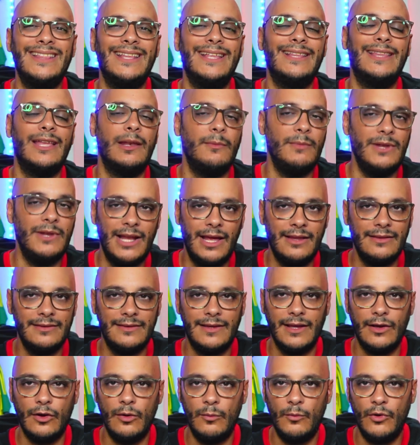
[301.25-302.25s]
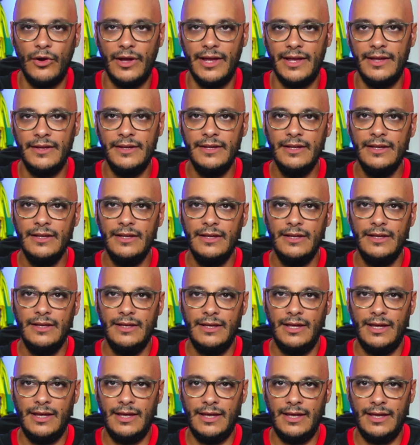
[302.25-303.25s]
determinante como es
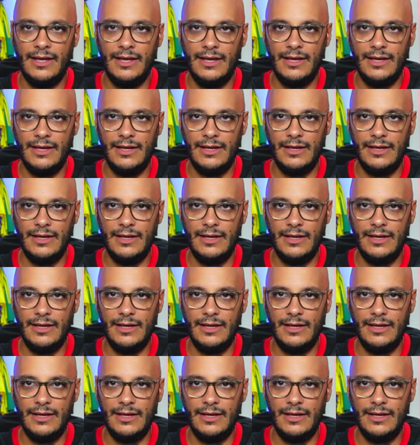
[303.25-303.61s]
eh,